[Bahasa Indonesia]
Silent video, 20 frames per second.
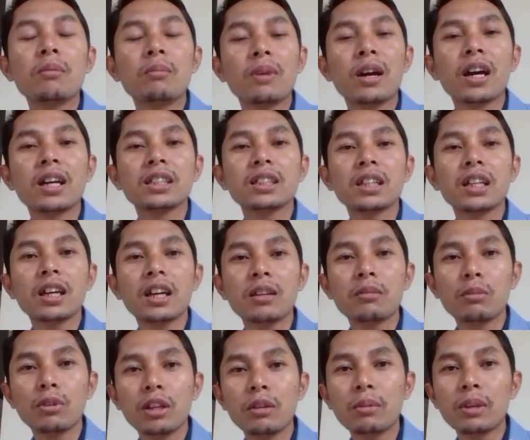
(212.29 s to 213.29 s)
menghasilkan
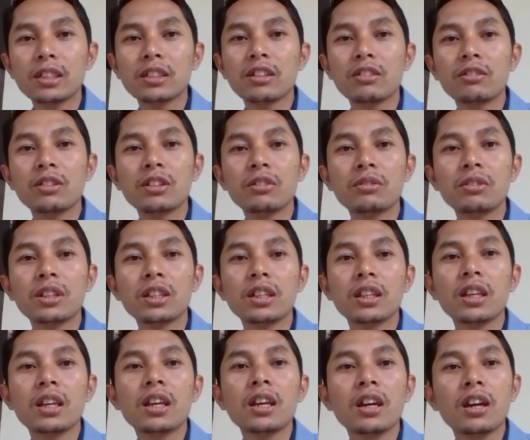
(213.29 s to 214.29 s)
boleh pasang
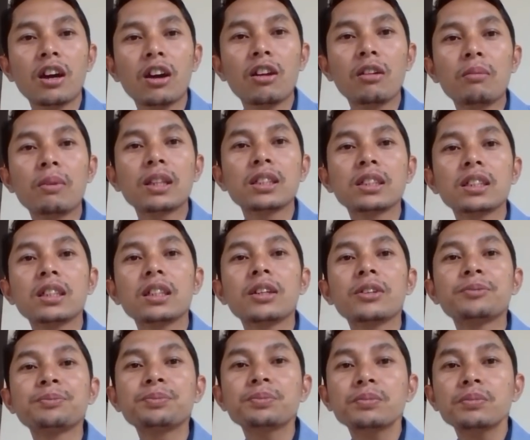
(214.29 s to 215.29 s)
wifi kalau
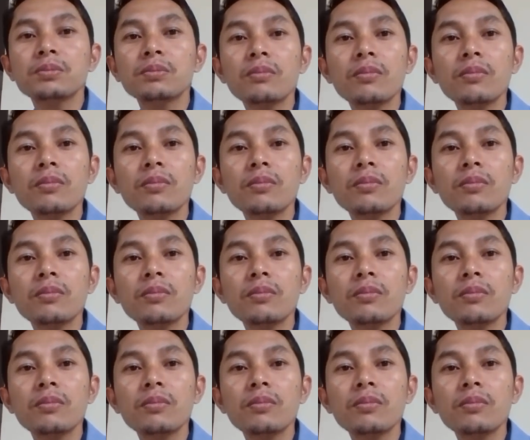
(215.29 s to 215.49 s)
masih